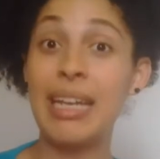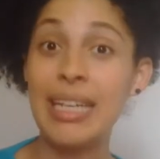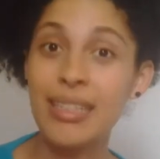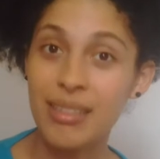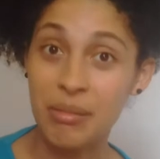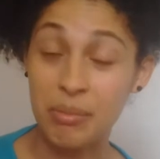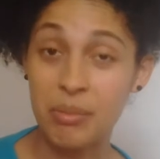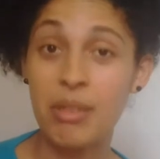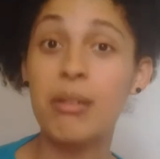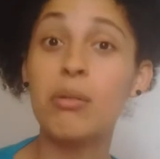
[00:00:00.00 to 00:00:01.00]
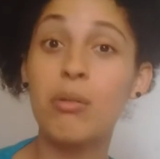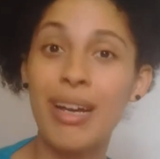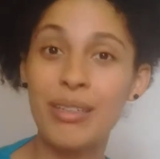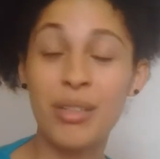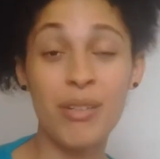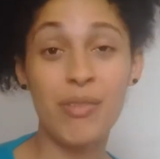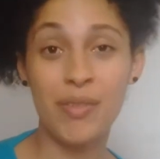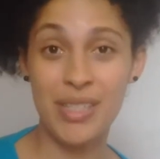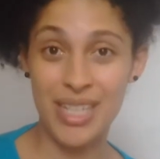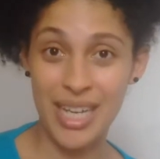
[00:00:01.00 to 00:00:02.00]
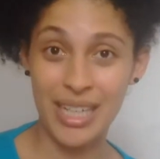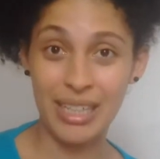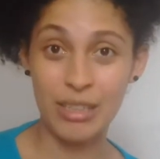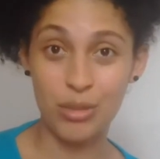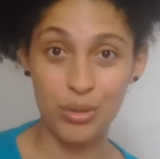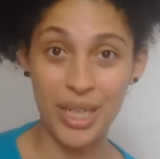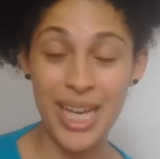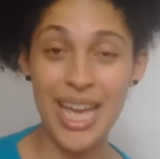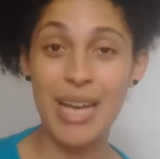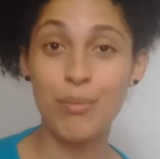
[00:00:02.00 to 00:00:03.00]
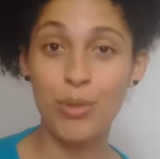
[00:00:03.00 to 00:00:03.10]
Então, o quadro que eu vou fazer a releitura é A